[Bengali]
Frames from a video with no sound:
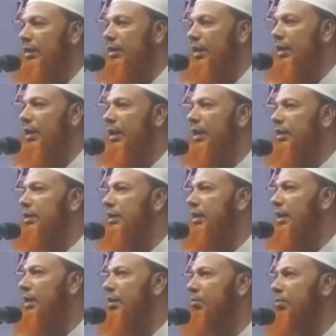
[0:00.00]
যারা
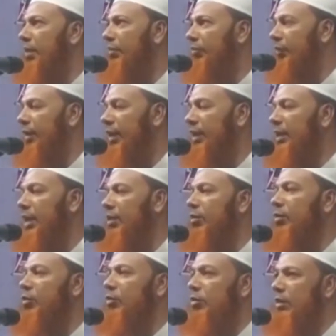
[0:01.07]
আজকে মাহফিল
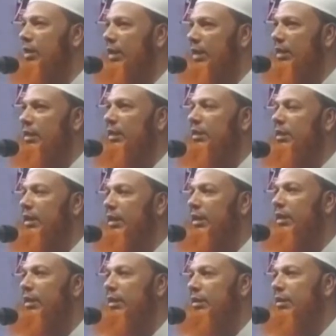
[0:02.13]
ধারণ করতে এসেছেন
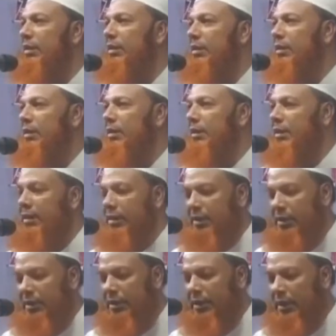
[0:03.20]

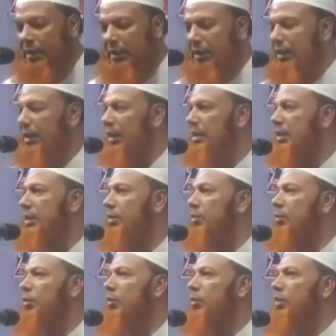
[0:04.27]
তাদের কাছে
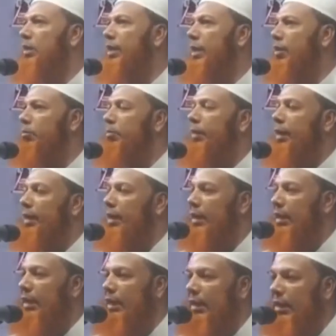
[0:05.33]
অনুরোধ থাকবে
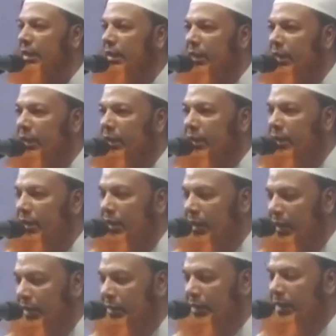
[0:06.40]

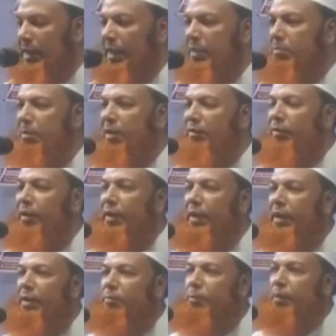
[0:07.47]
আজকের
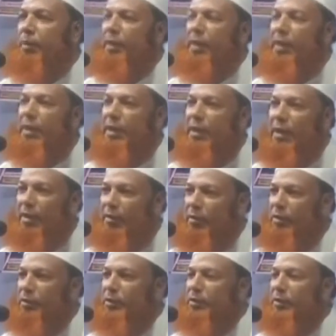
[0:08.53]
মাহফিলের প্রধান
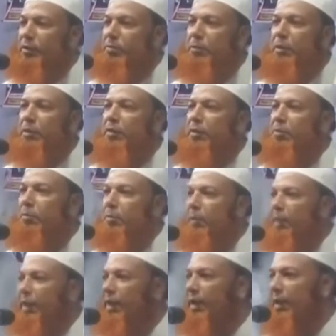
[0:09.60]
আকর্ষণ
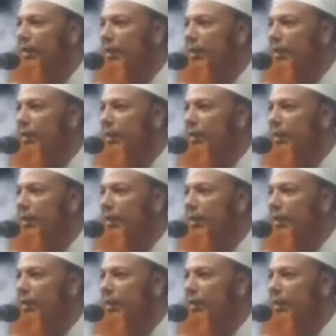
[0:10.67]
মধ্যমণি